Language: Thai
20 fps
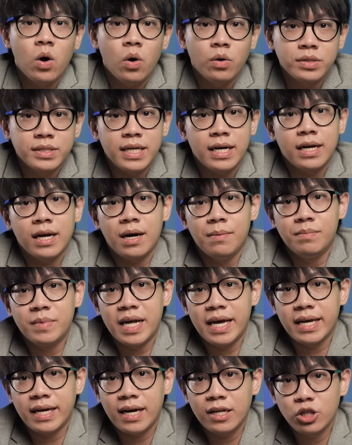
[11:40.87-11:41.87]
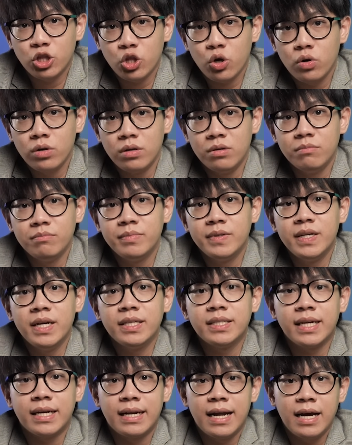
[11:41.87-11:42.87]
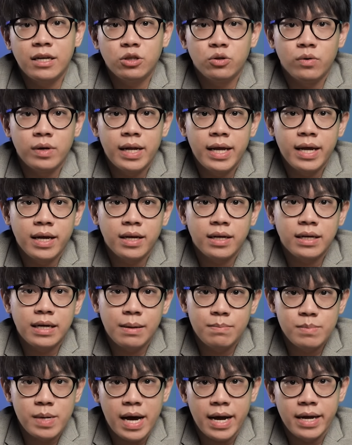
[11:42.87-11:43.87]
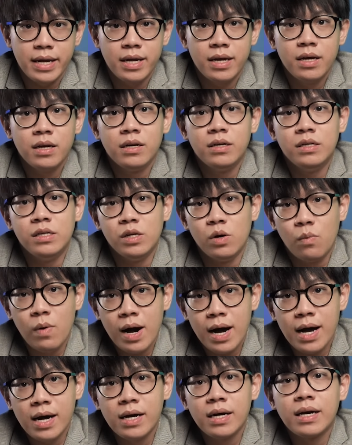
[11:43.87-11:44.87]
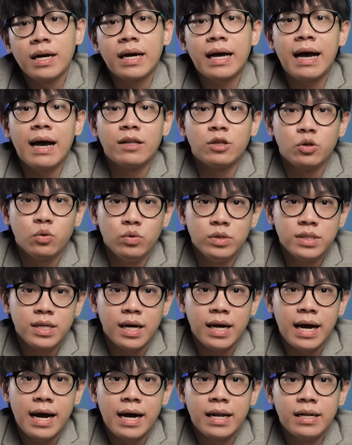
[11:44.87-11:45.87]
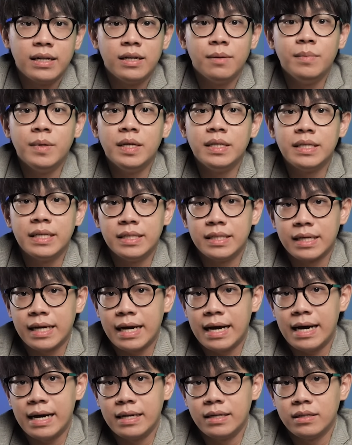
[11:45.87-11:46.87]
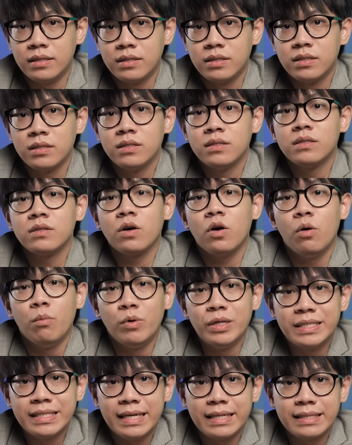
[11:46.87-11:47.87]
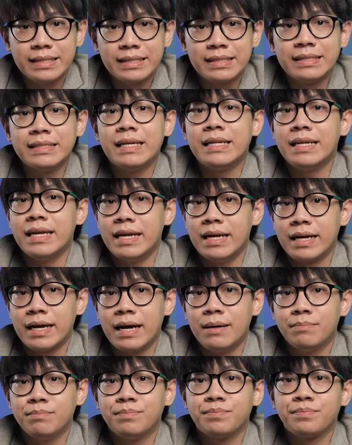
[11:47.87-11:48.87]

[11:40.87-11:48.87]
ออกจากกำไรขั้นต้นเพื่อจะได้ตัวเลขกำไรหรือว่าขาดทุนจากการดำเนินกิจการของบริษัทนั่นเองครับ